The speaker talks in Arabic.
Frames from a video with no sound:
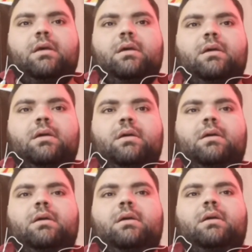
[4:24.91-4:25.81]

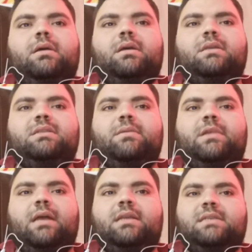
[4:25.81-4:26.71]
آه، اذا ما
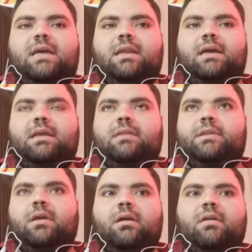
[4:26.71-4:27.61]
تحدثنا عن الاعداد
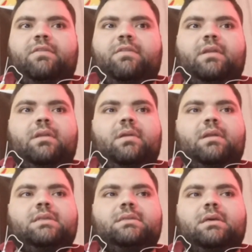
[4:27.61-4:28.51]
بدقه فان
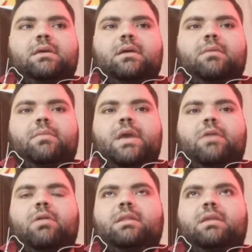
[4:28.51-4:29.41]
المركز
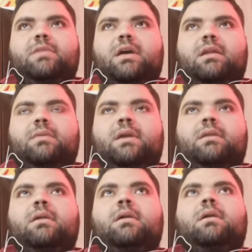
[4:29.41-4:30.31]
ما يقدم
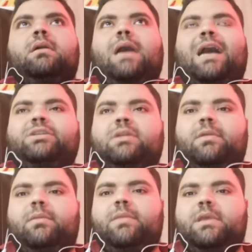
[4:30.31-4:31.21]
تقريبا 10%
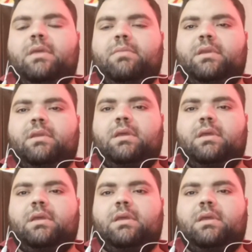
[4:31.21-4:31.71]
من